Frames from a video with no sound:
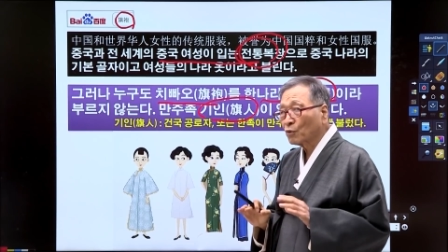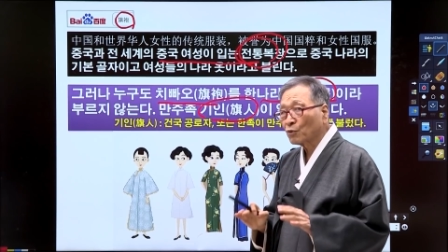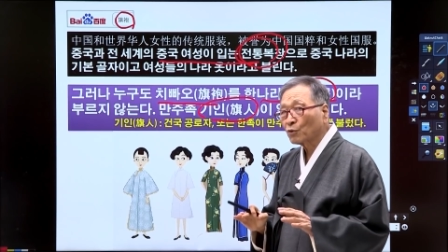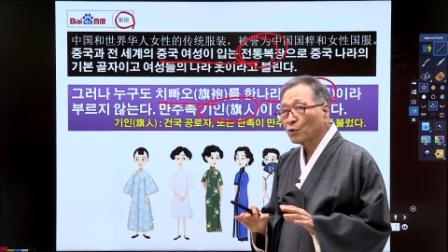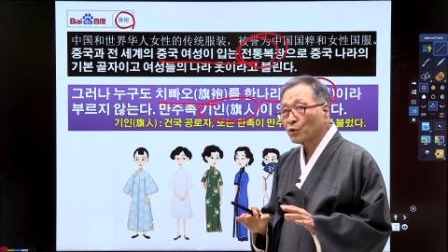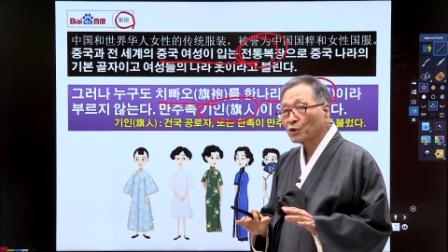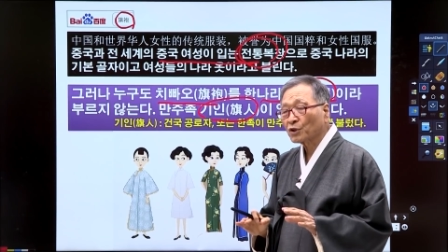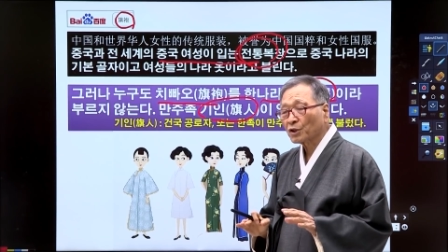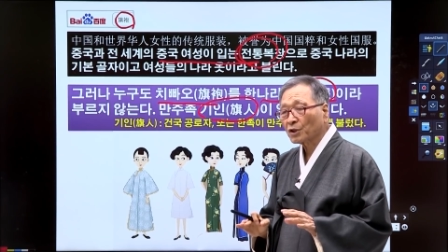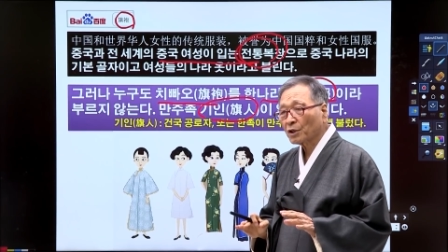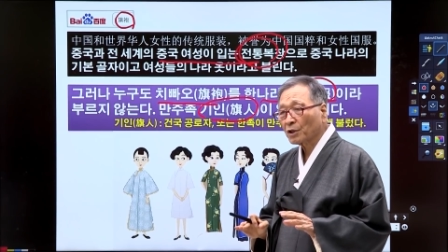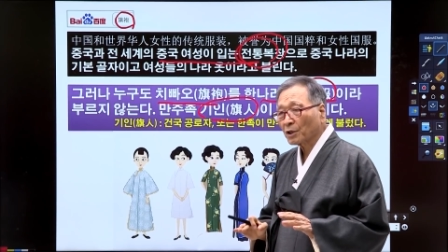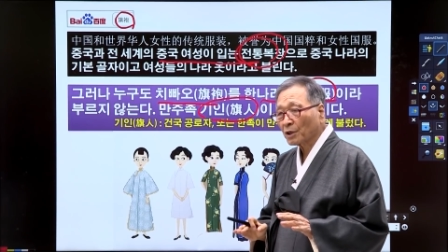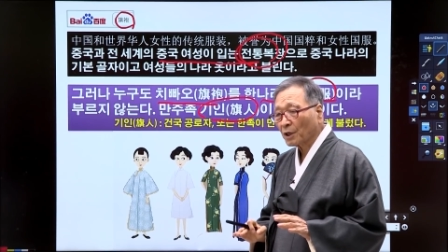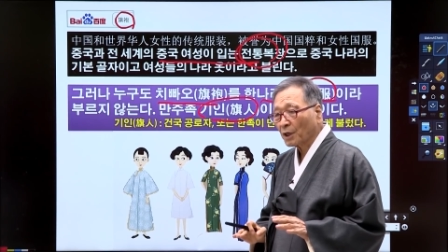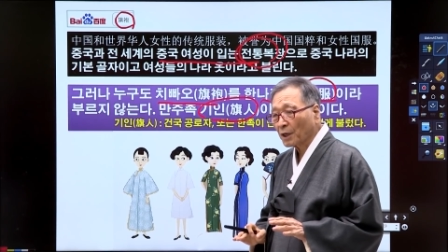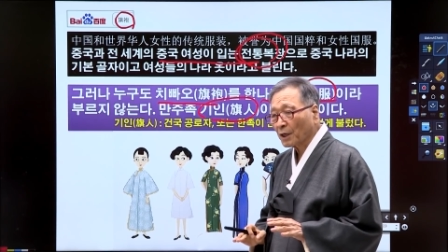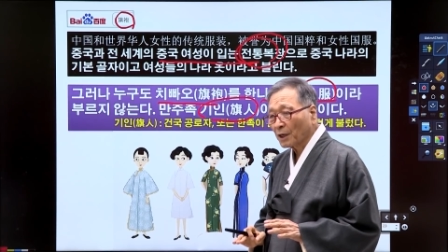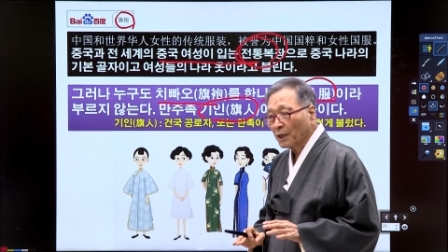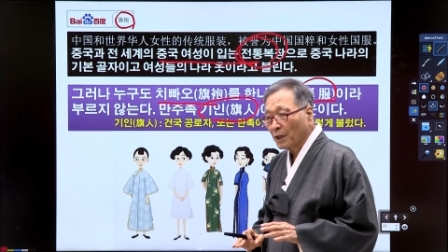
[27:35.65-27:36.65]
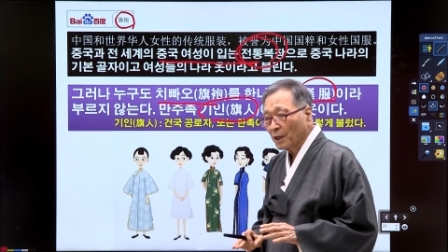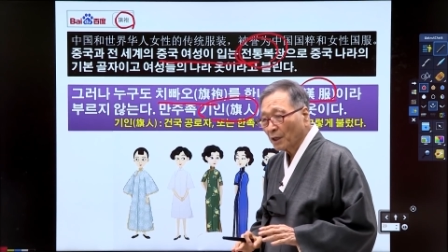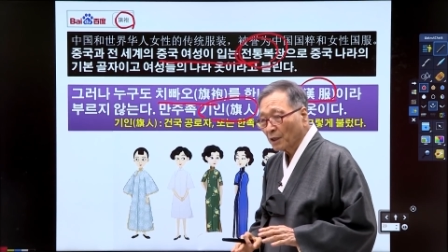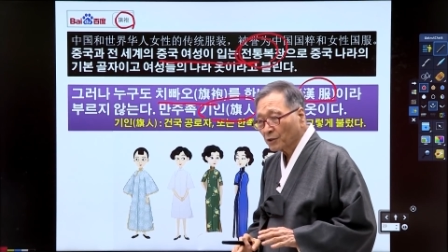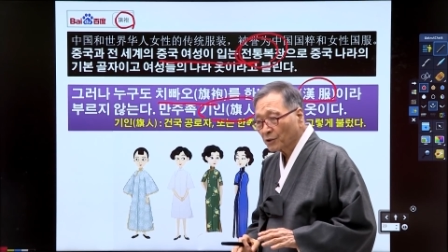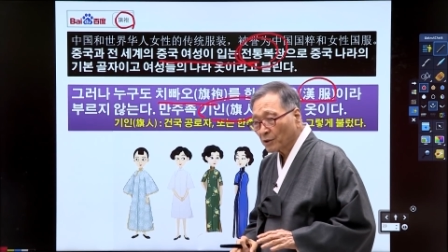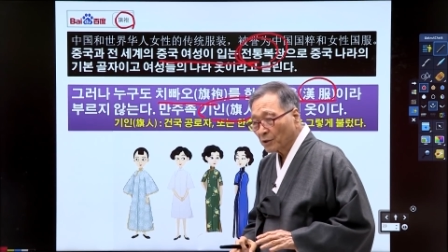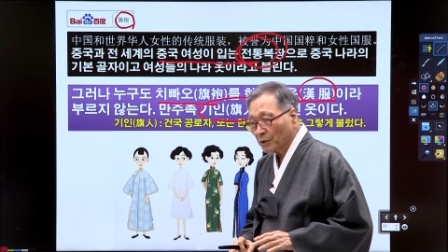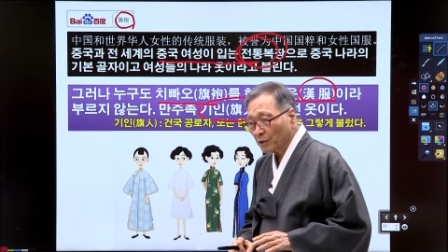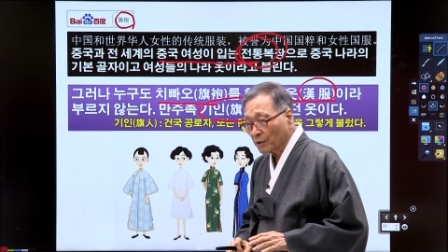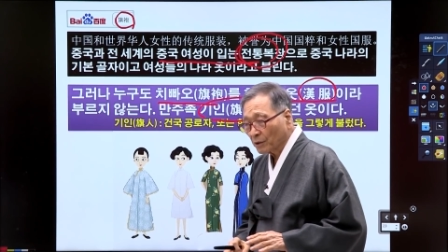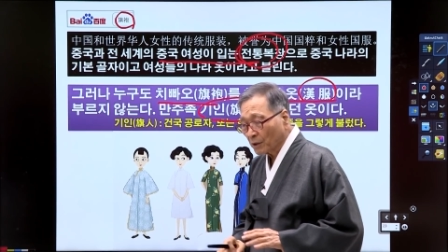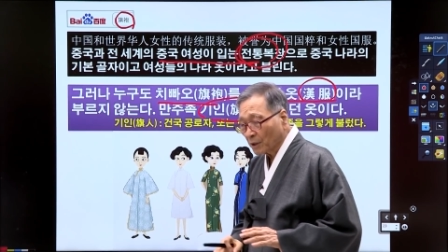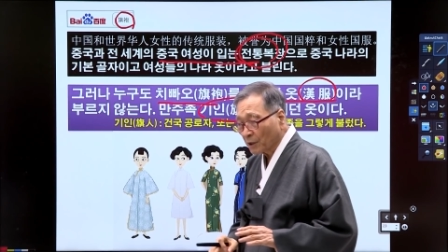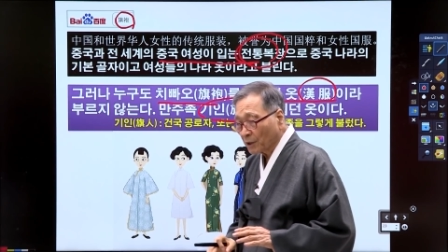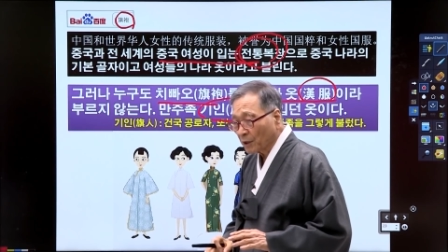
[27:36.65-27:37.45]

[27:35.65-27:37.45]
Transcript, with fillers: 공로자들에게 예,